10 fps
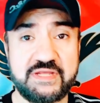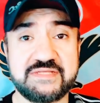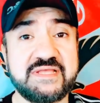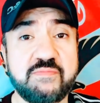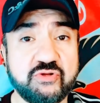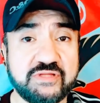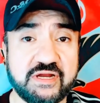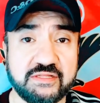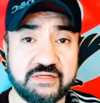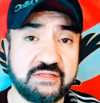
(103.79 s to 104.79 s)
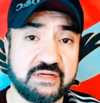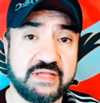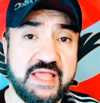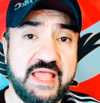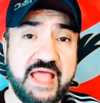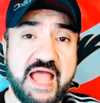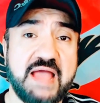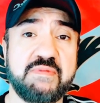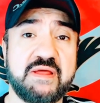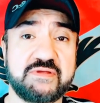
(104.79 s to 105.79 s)
زي ما قلت لحضرتك
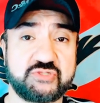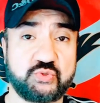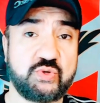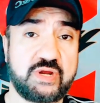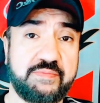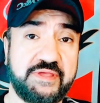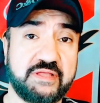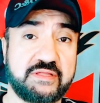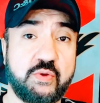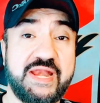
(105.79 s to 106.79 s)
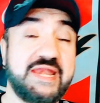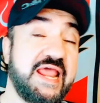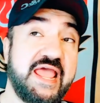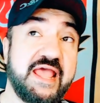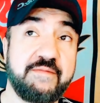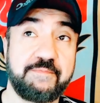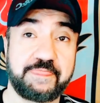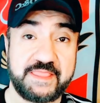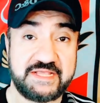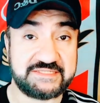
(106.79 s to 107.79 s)
حملة مسعورة بيتولاها
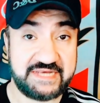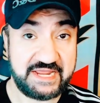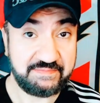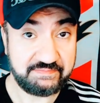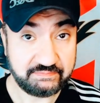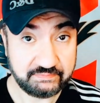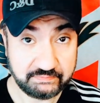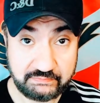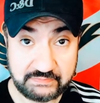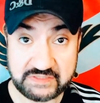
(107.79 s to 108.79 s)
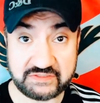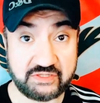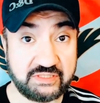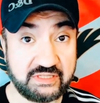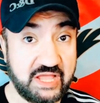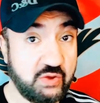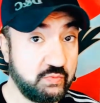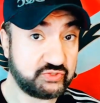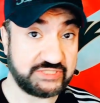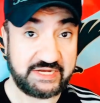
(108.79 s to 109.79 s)
إسلام صادق أو
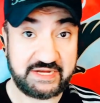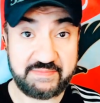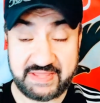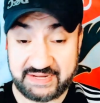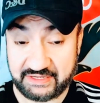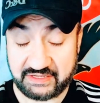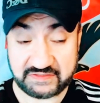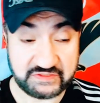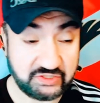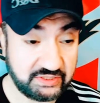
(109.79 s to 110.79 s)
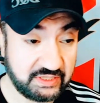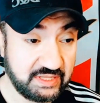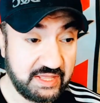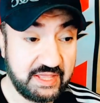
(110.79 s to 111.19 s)
مسيلمة الغير صادق